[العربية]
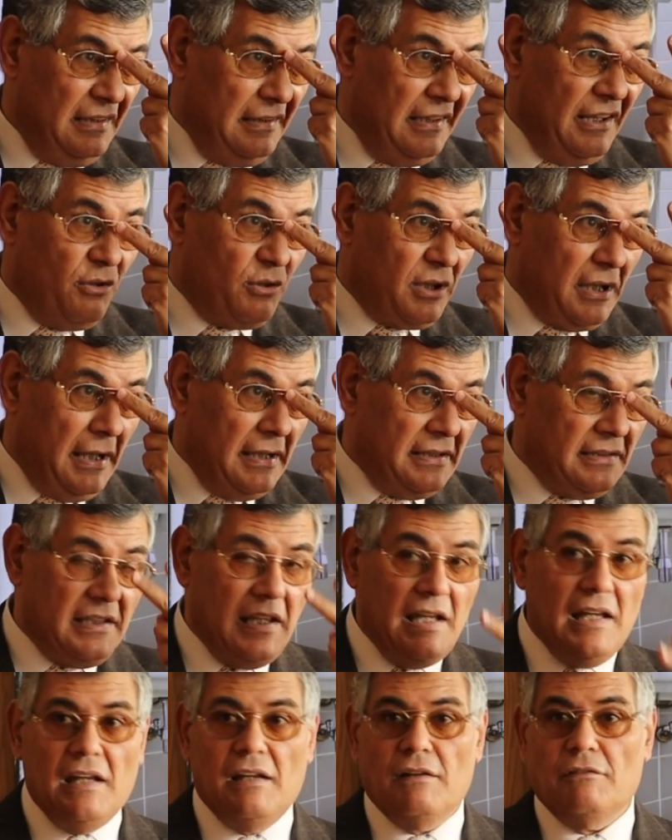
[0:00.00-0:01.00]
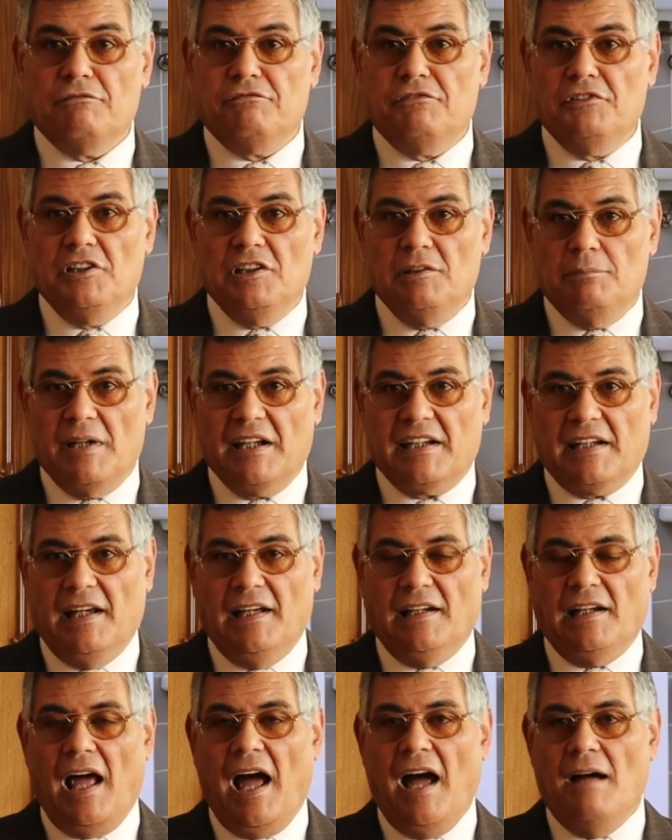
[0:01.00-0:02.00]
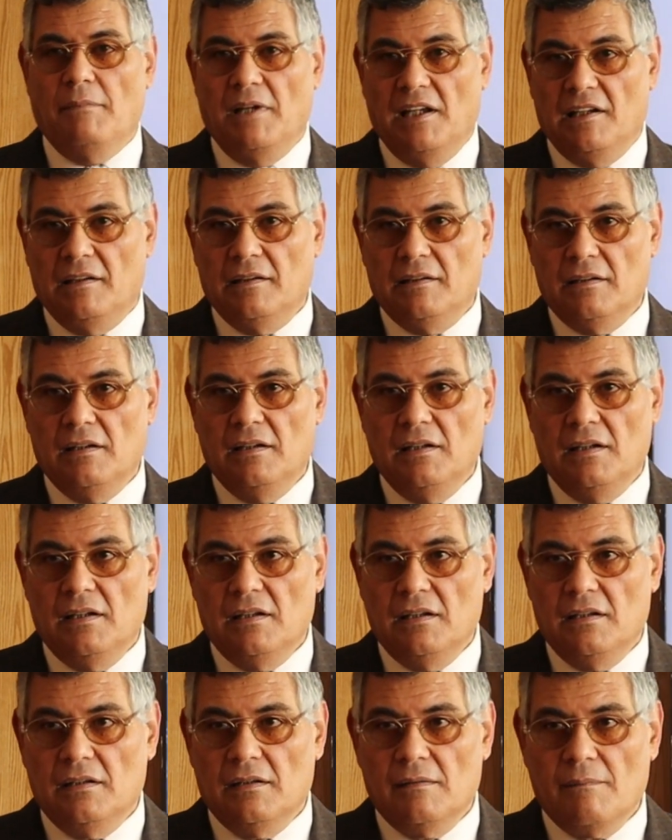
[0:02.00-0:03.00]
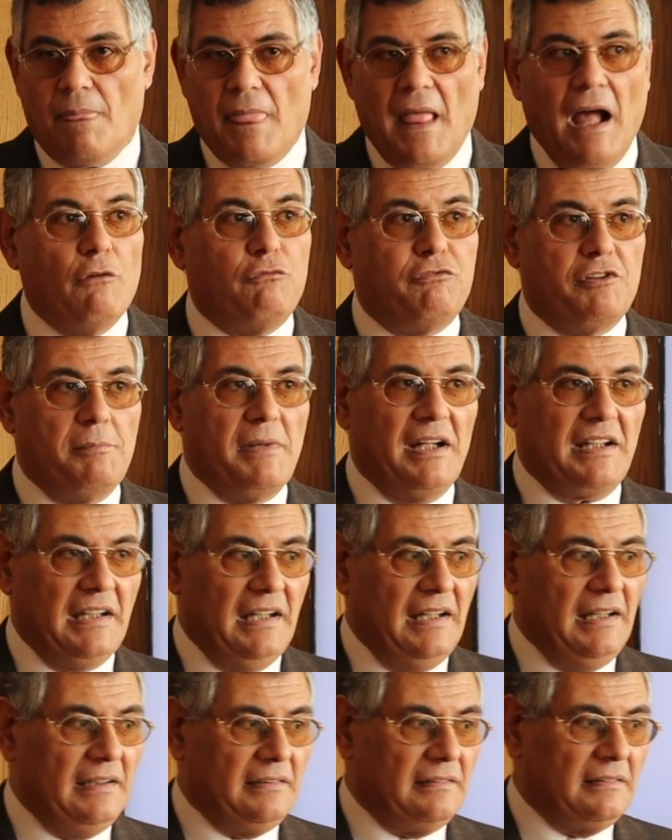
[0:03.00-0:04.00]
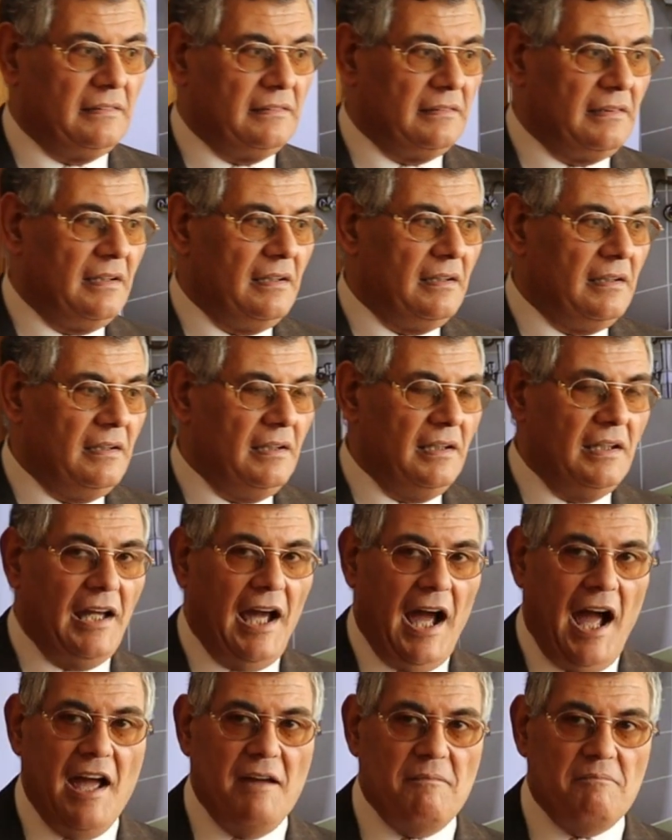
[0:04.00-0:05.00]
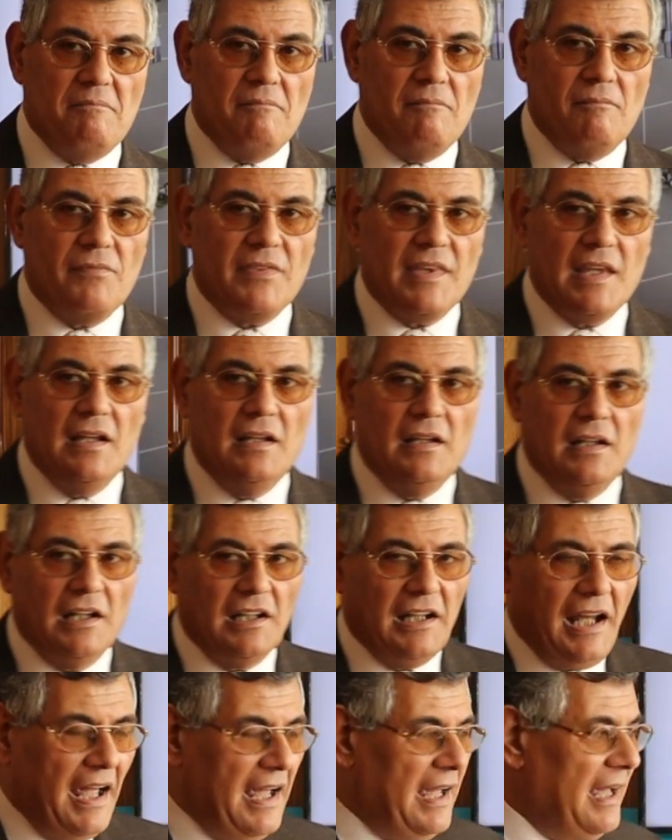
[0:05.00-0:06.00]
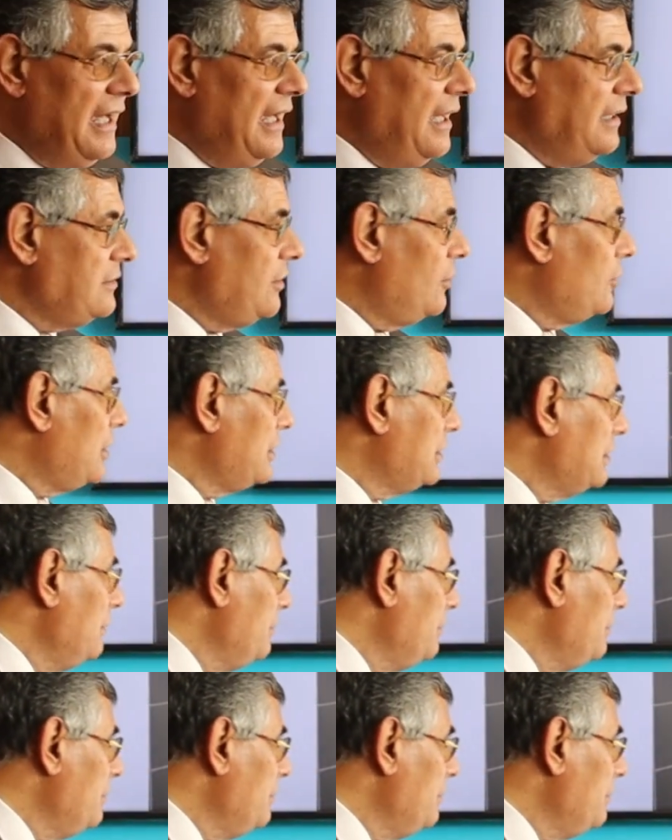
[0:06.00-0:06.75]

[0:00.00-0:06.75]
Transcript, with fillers: لو كان ده في مكان عمل او في مكان آه، عام الحقيقه دورات